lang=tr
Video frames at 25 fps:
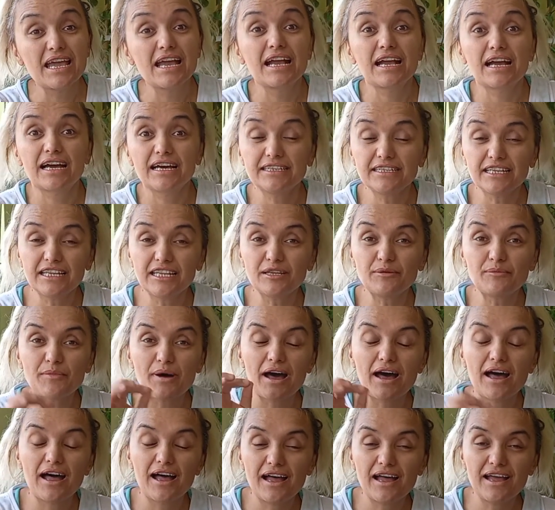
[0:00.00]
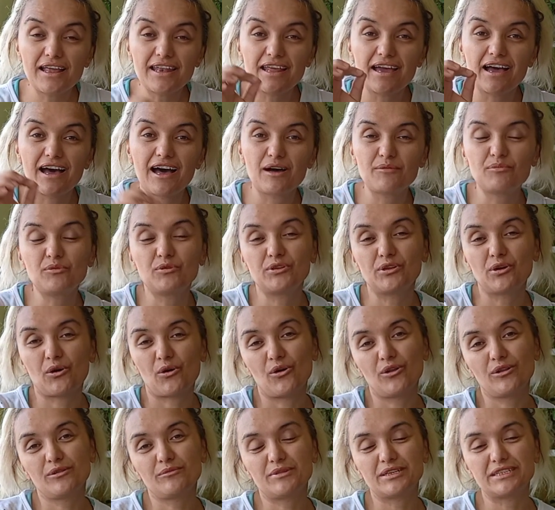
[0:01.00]
Kanalıma hala abone
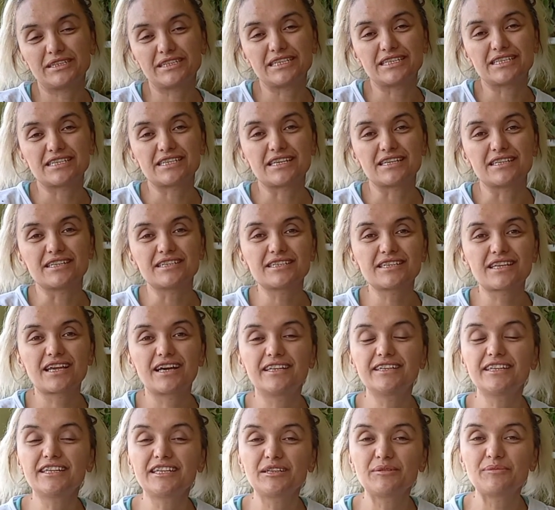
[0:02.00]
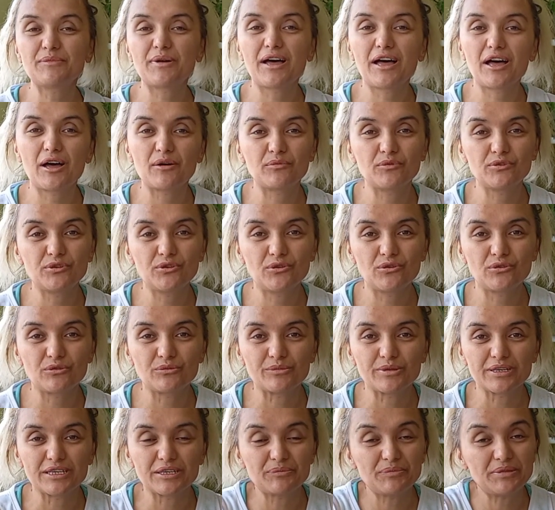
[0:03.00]
olmadıysanız kanalıma abone
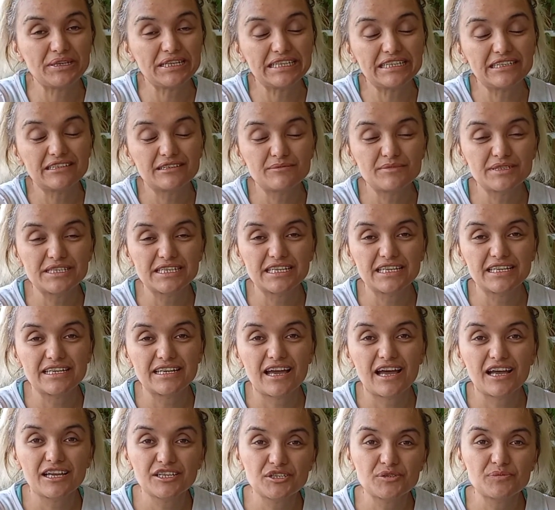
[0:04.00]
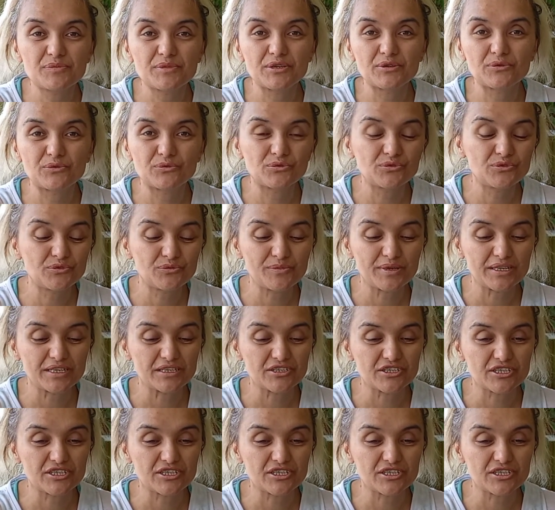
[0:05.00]
olmayı, bildirim zilini açmayı unutmayın